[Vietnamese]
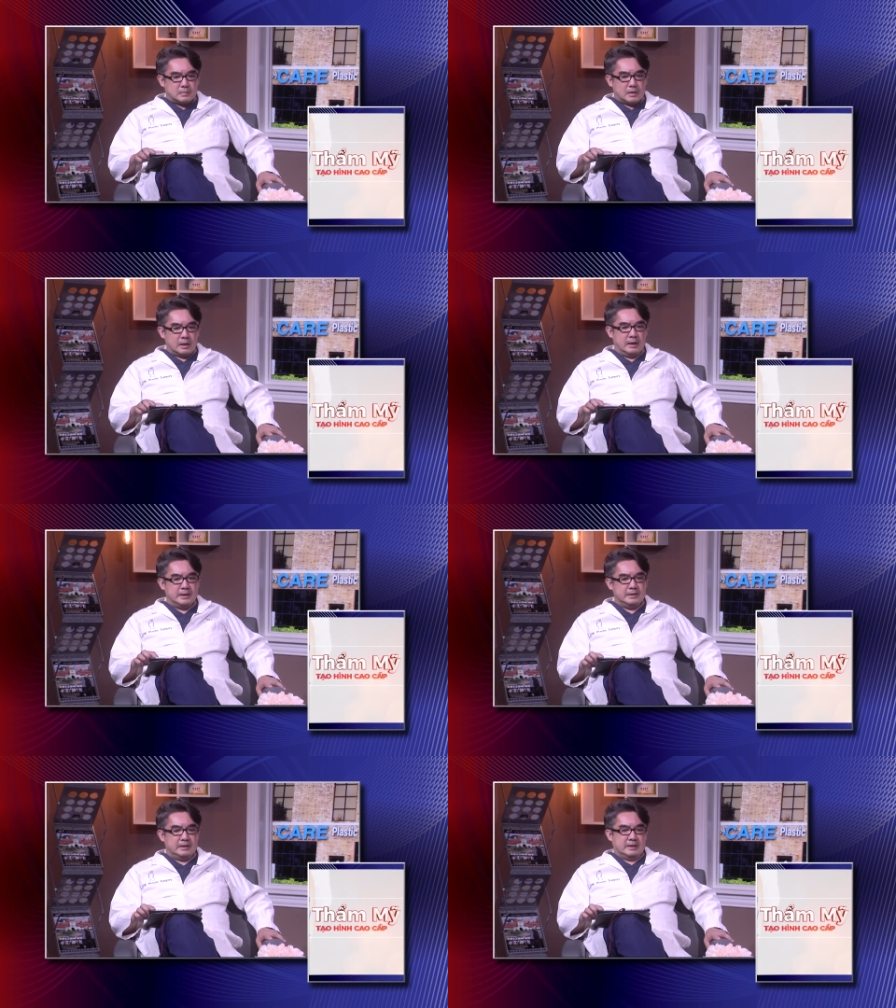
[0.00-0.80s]

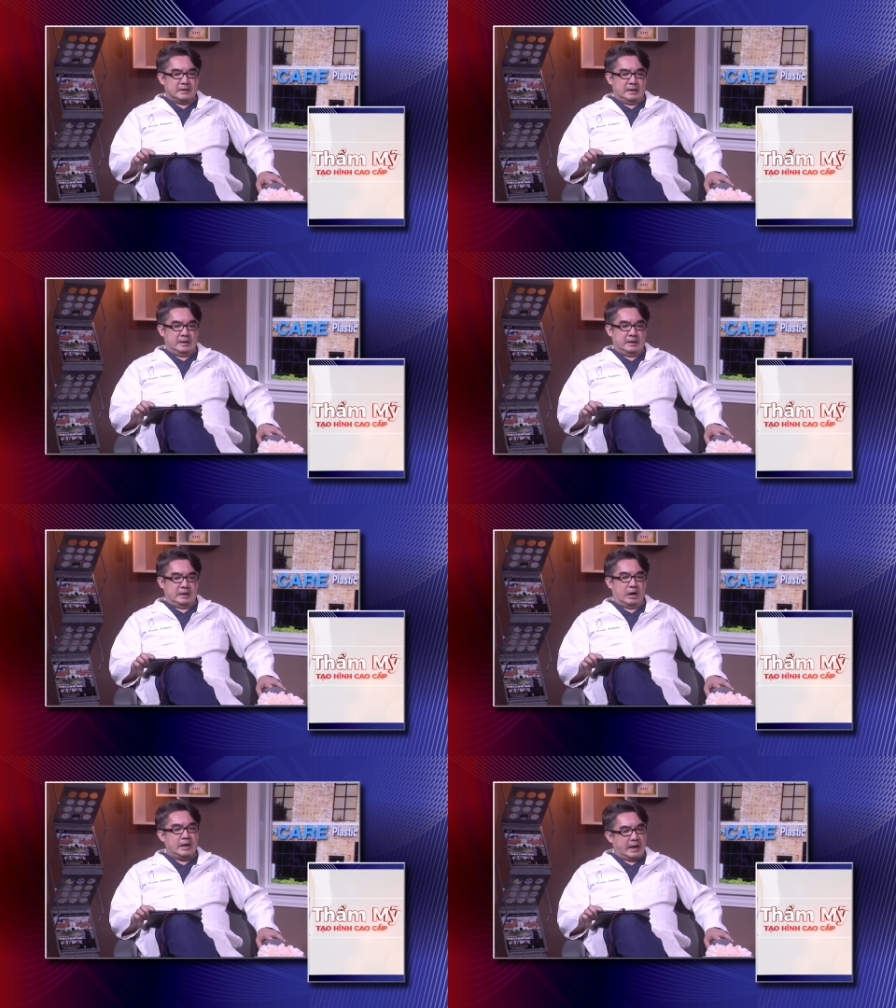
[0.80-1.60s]
đó thì
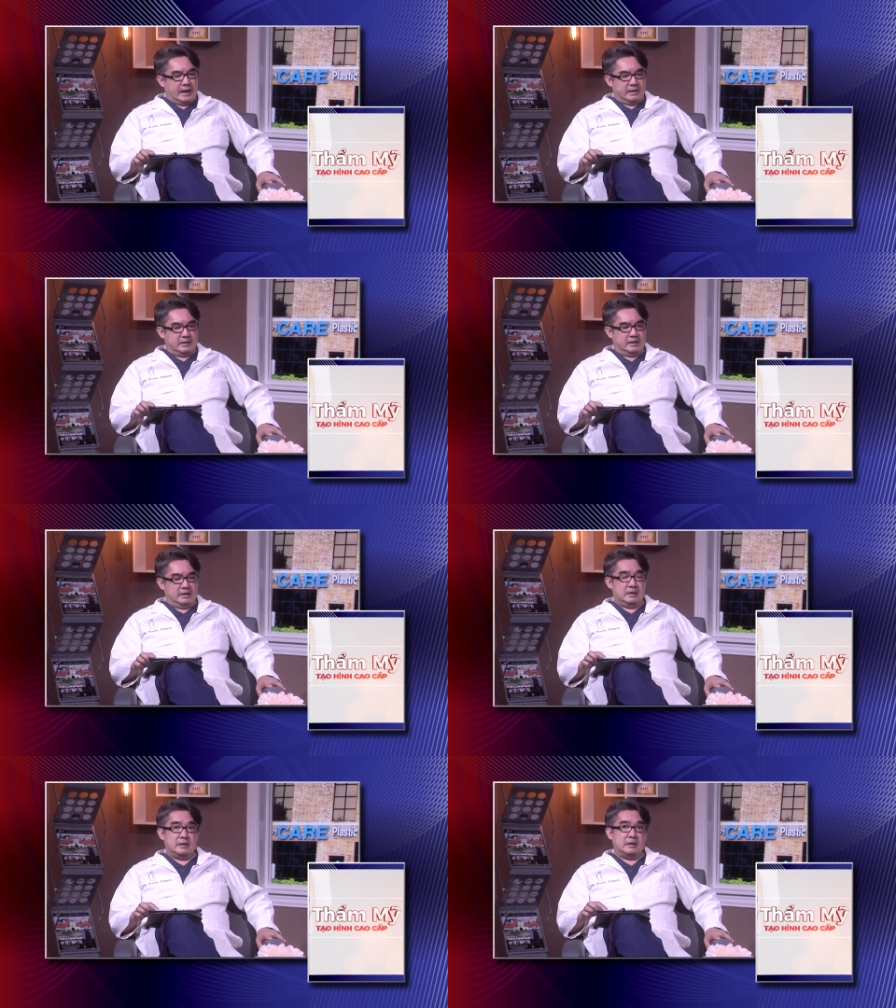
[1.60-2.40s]
hỏi lại
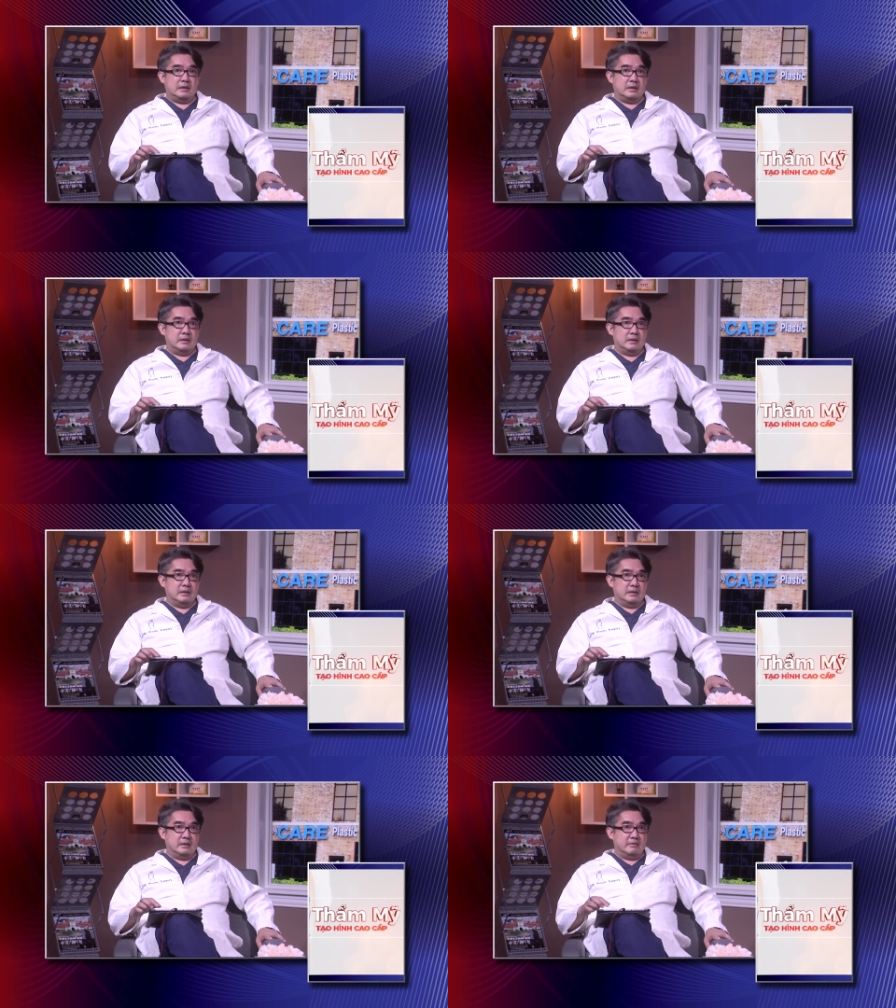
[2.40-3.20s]
thì
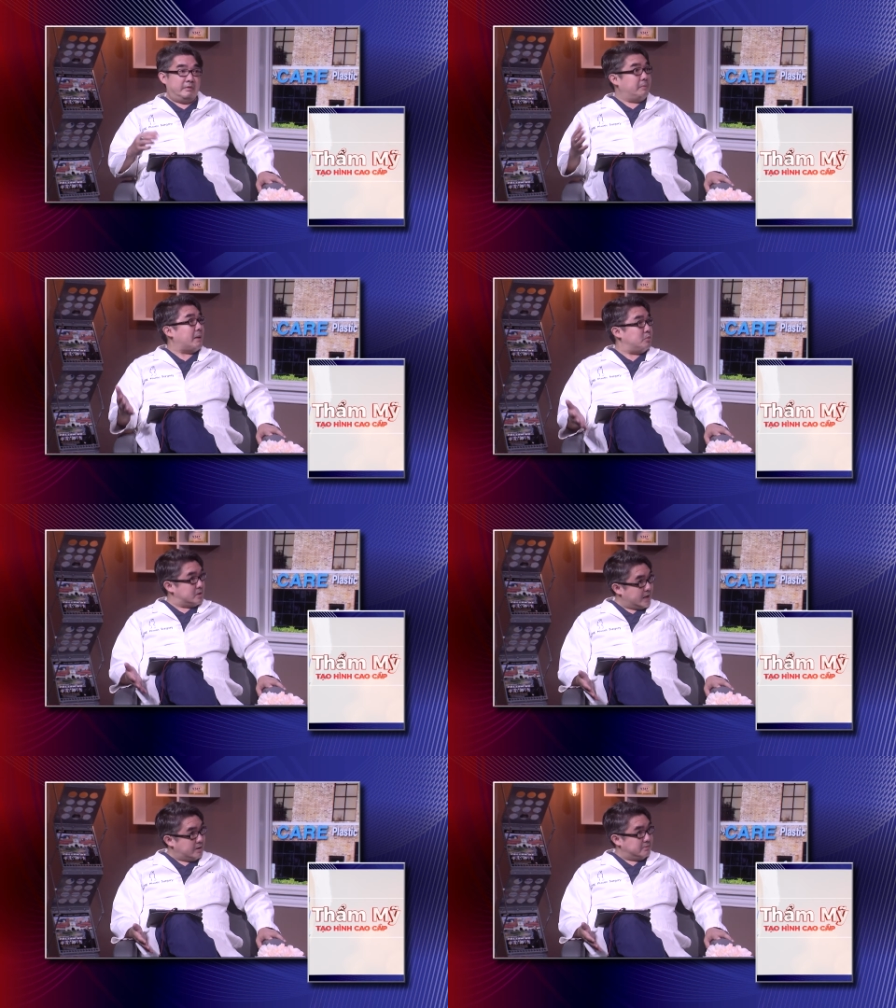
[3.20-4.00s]
vậy bác muốn
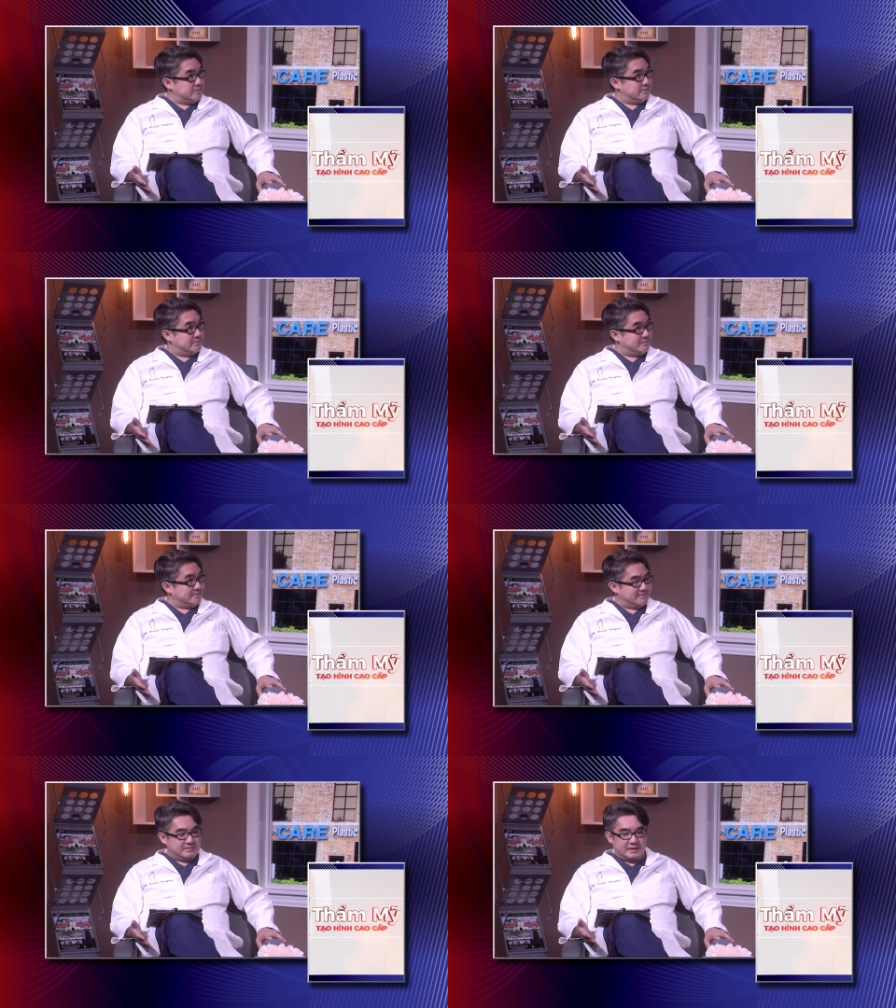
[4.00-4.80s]
sao
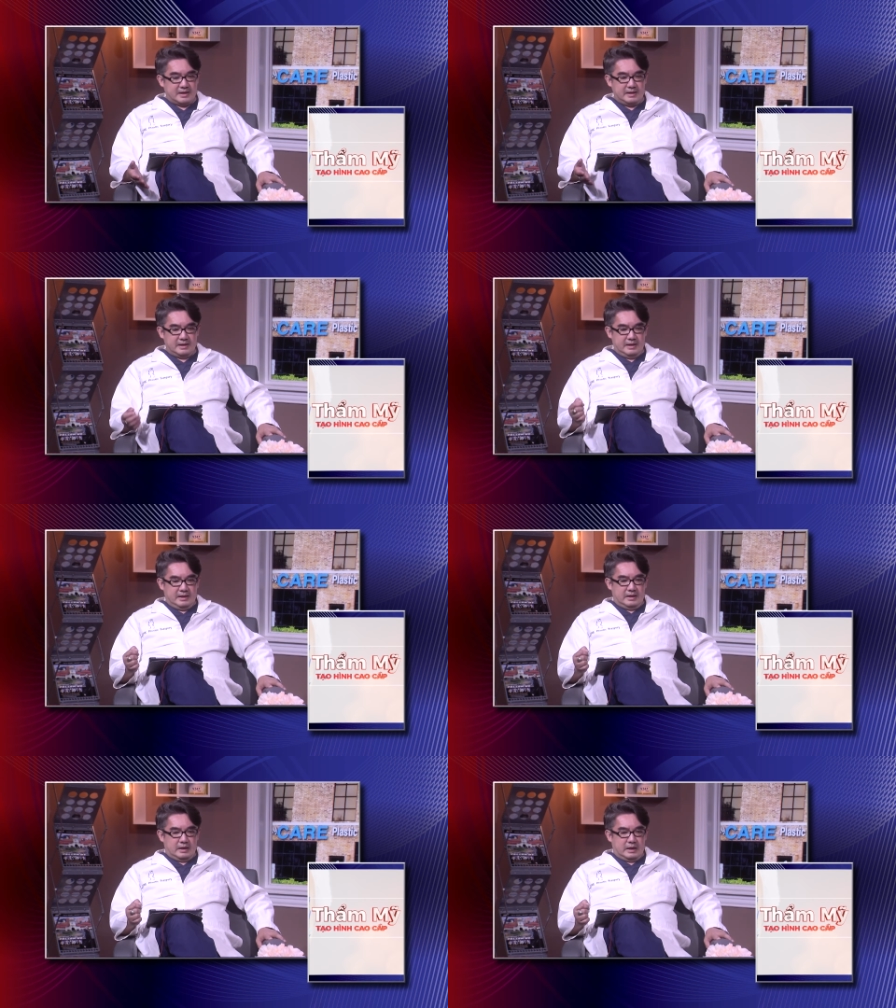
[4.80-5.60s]
ok
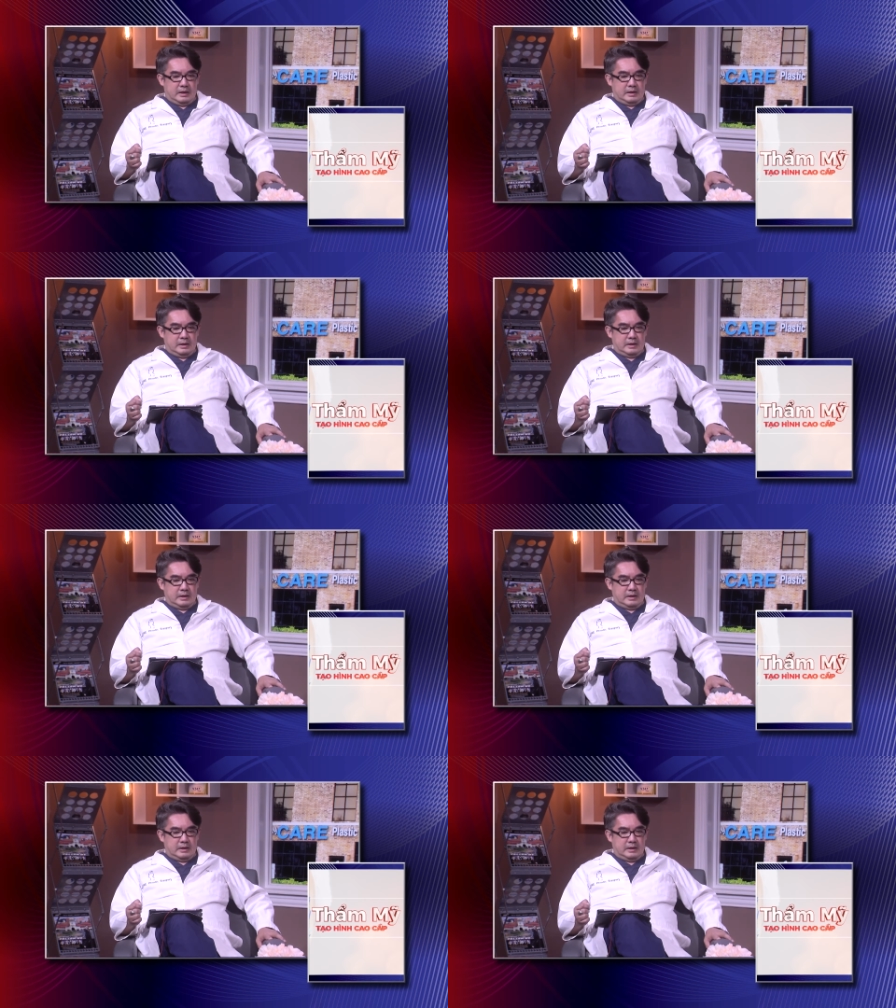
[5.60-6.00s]
à,